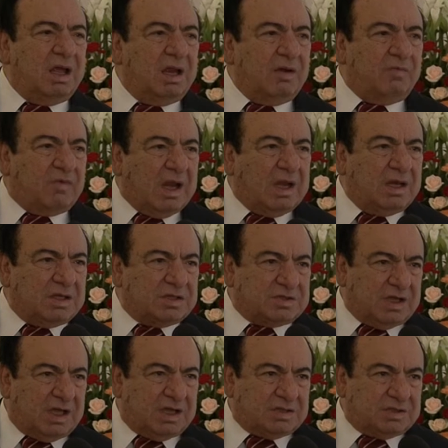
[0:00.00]
الفن
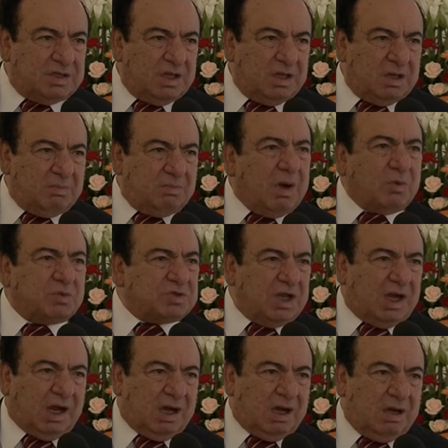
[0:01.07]
استاذ ما هو
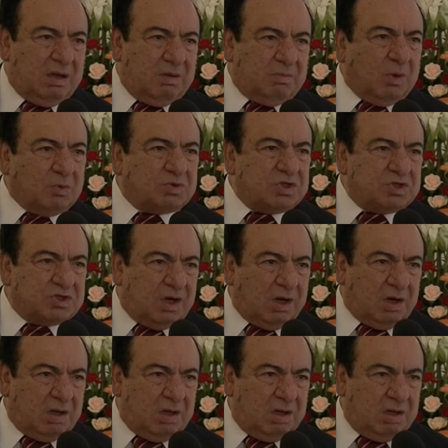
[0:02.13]
سلعه ما هو
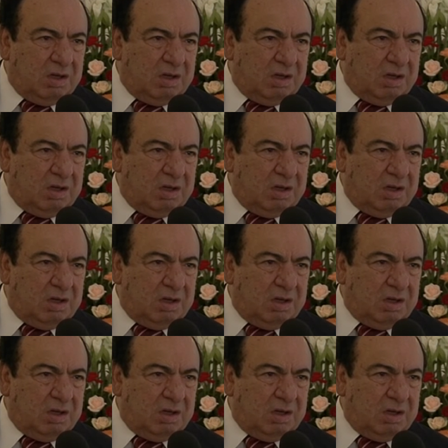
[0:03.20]
تجاره